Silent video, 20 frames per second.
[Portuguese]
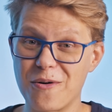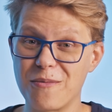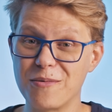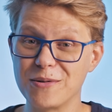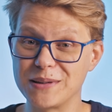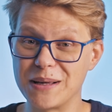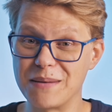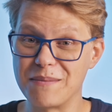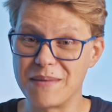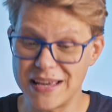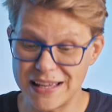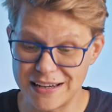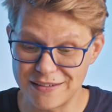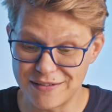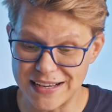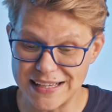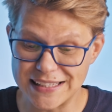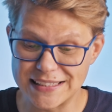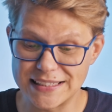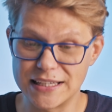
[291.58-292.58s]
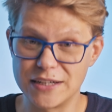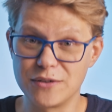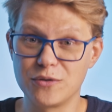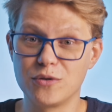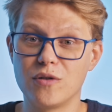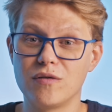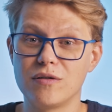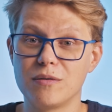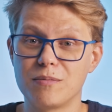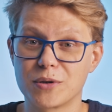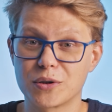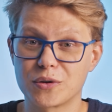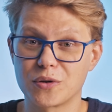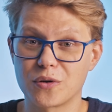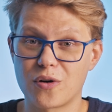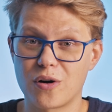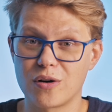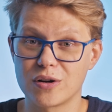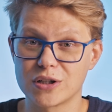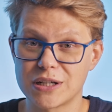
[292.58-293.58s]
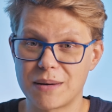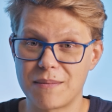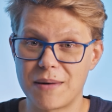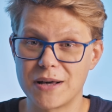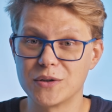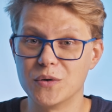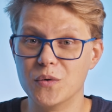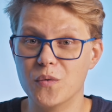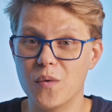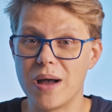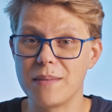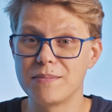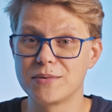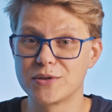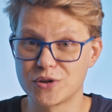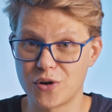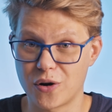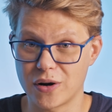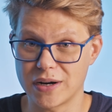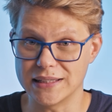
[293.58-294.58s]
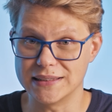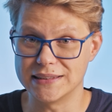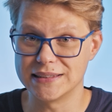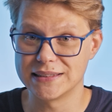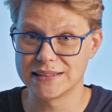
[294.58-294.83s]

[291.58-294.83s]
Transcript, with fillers: como também ele vai inserir um novo protocolo chamado WebSocket.